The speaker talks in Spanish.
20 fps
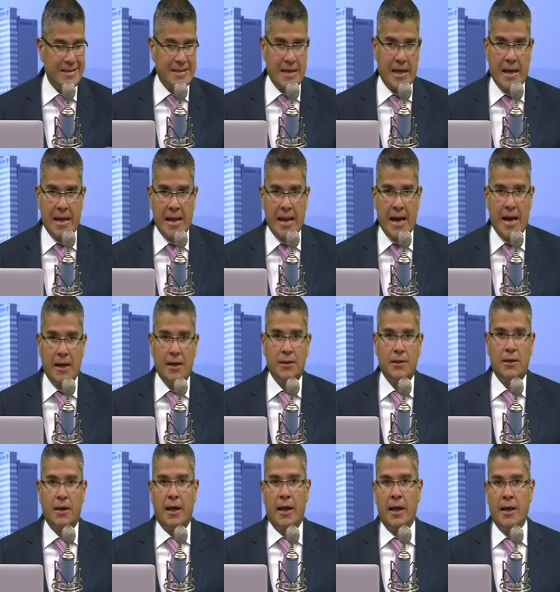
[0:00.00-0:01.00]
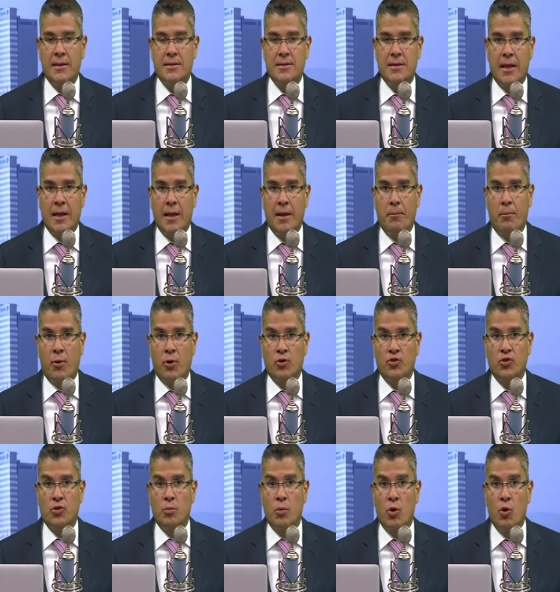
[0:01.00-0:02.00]
seguirá este
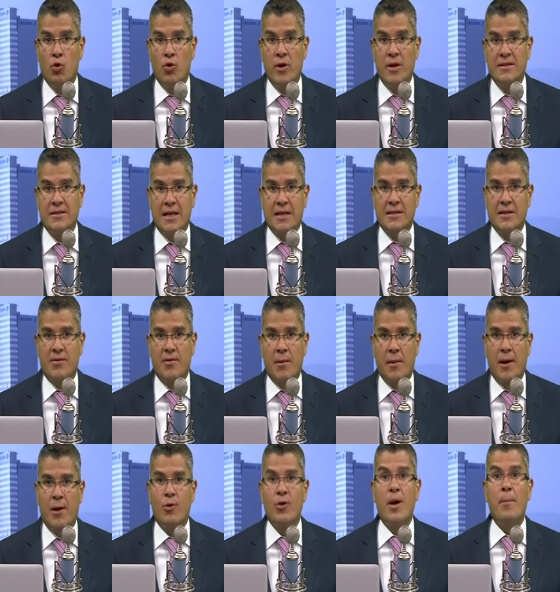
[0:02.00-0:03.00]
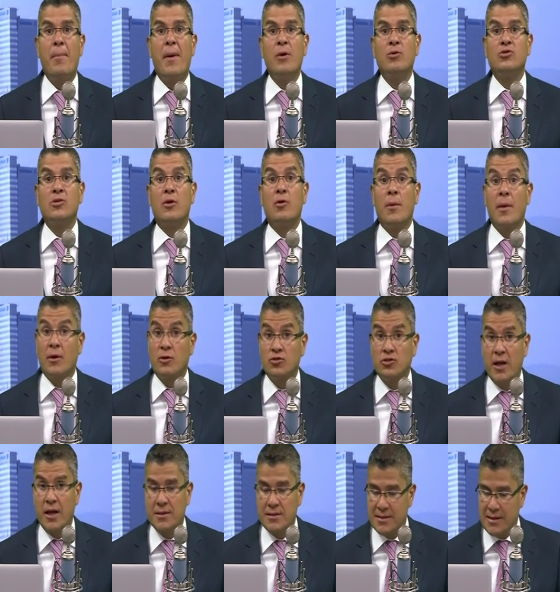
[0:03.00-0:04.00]
próximo lunes 6 de febrero. Una pausa, 9.6, con
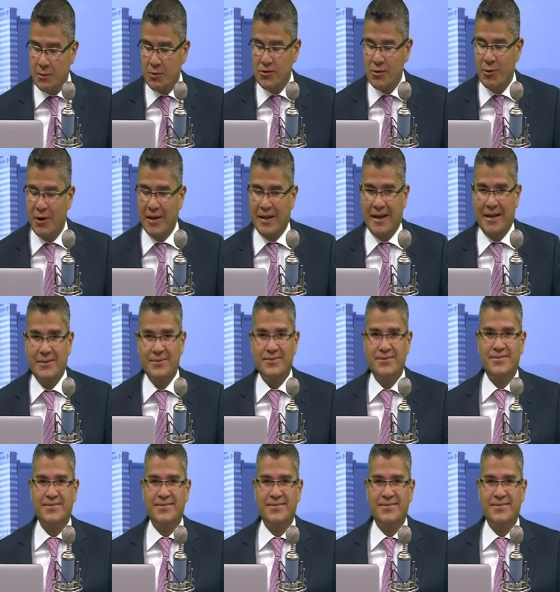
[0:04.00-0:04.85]
seis estamos de vuelta.